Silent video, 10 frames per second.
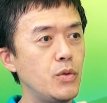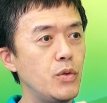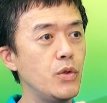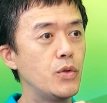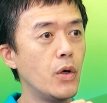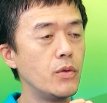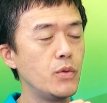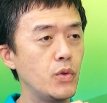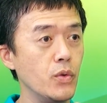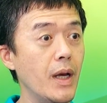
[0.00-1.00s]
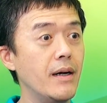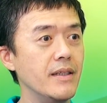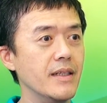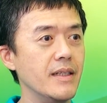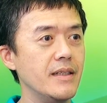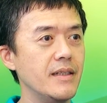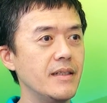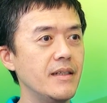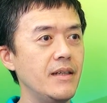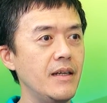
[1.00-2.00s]
剧中主要的
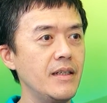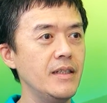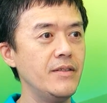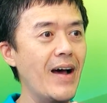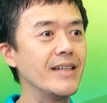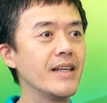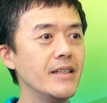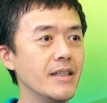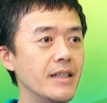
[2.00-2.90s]
发生的